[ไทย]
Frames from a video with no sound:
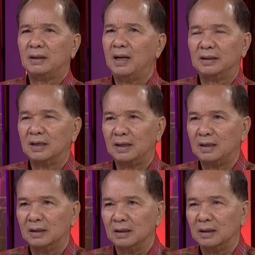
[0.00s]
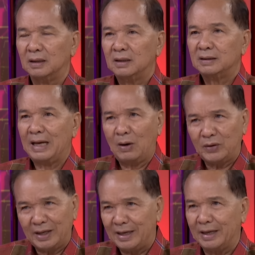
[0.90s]
เด็กๆทั้งนั้นเลยเท่า
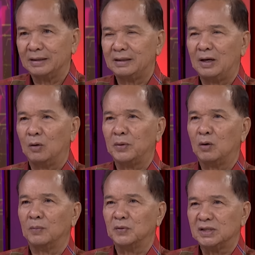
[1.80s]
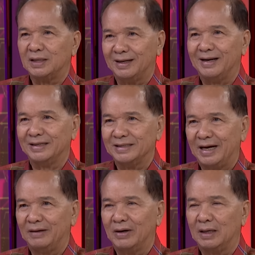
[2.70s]
นั้นแหละที่เรามีความรู้สึกอึดอัดใจ
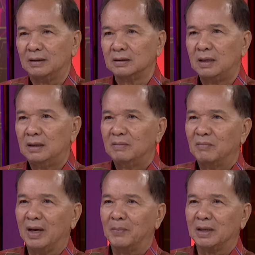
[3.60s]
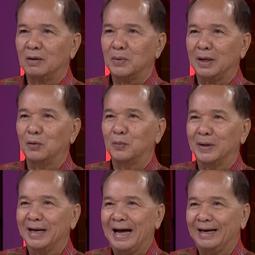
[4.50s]
ว่าแหมมันก็เหมือนลูก
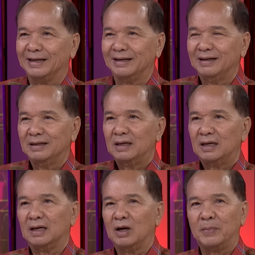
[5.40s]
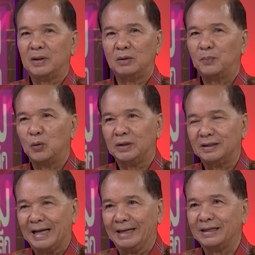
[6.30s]
เหมือนหลานนะเราไม่ต้องพูด
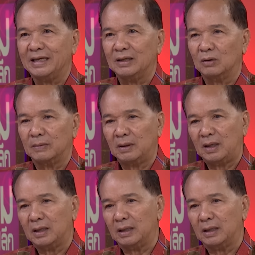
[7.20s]
ถึงฐานคดีหรอก